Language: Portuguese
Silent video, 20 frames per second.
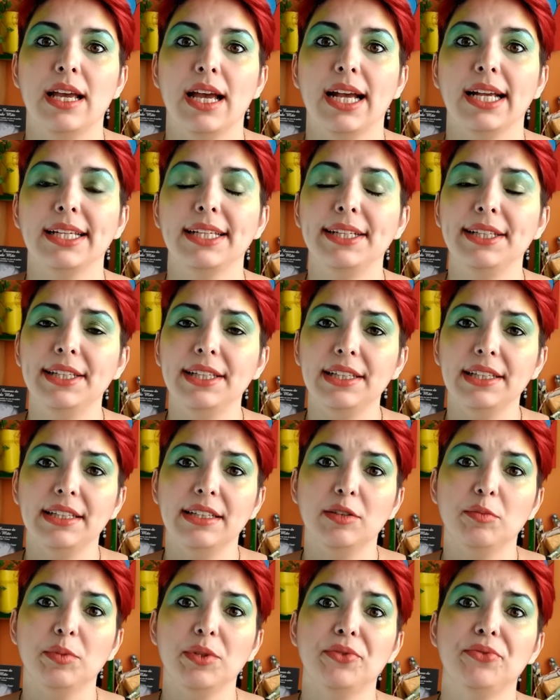
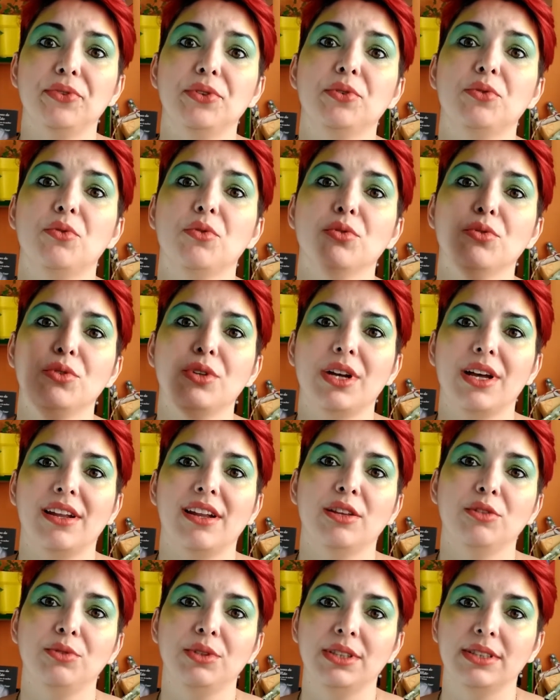Aqui eu prefiro
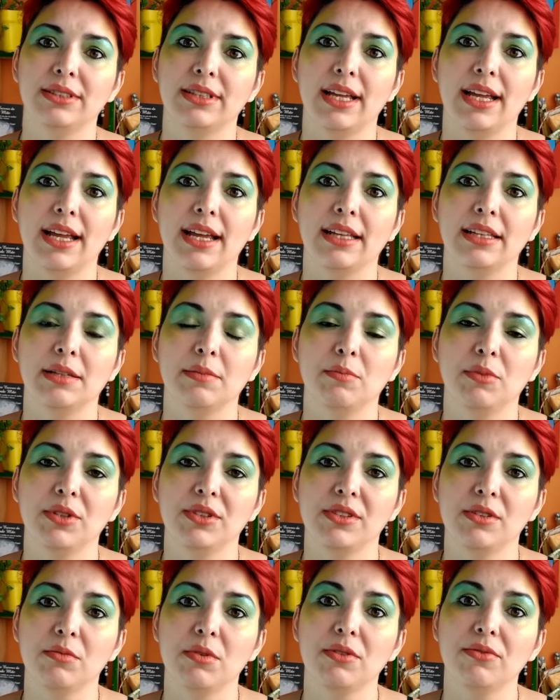colocar a lua interna,
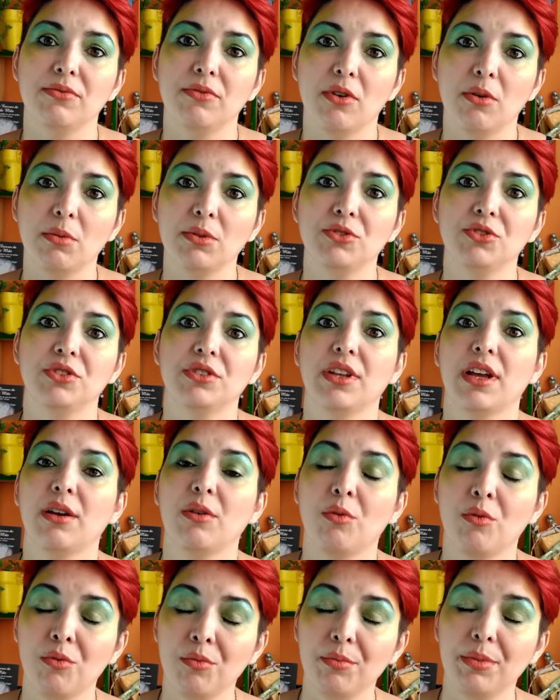pois é uma forma de
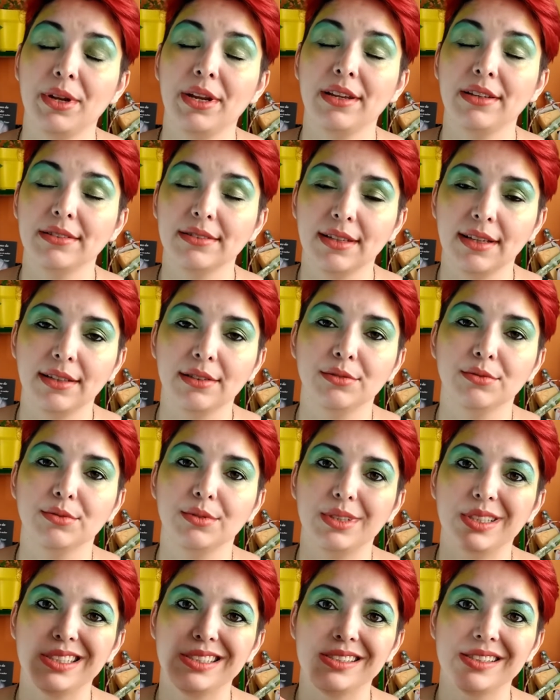estar compreendendo
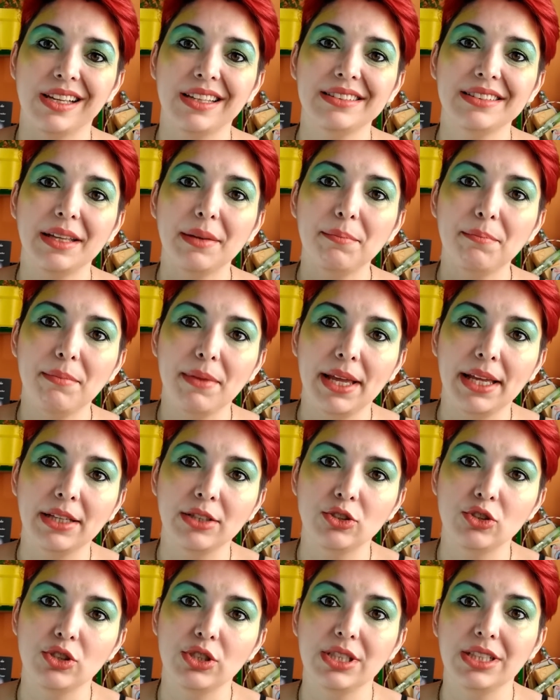
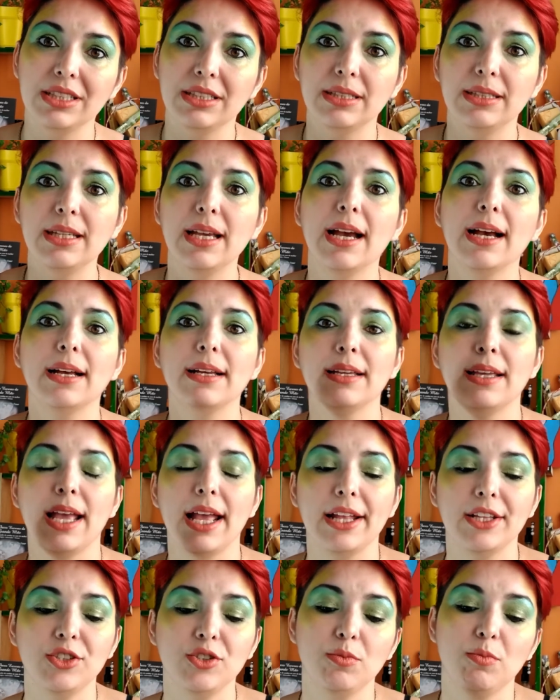exatamente em que
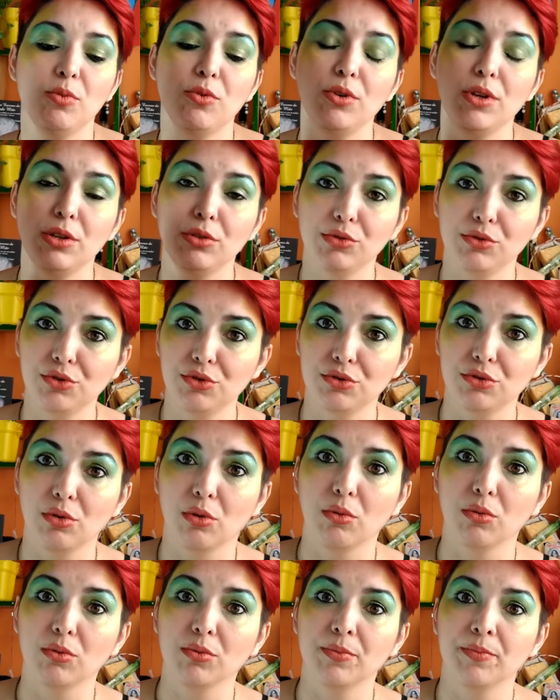arquétipo eu
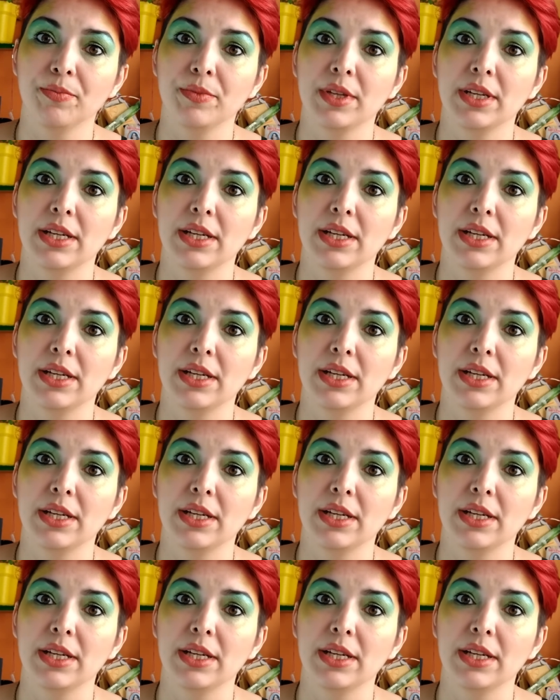estou.